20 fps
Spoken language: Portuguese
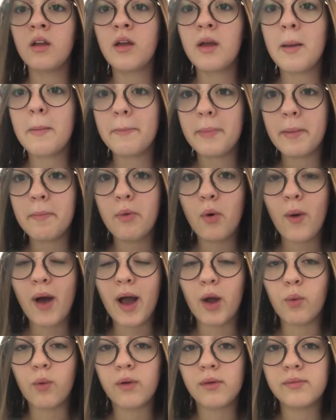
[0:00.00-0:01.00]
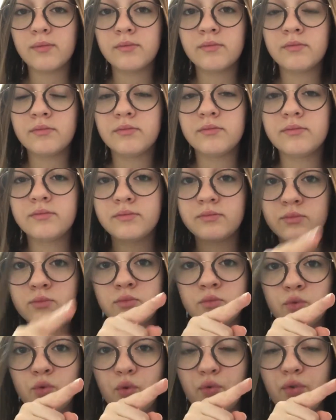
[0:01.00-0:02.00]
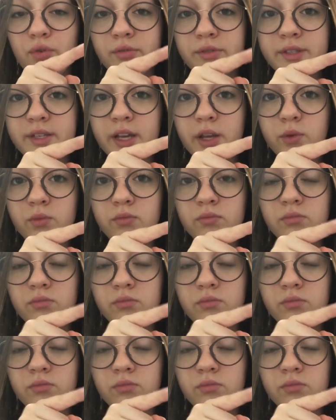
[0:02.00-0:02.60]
Bebam água. Tô falando sério.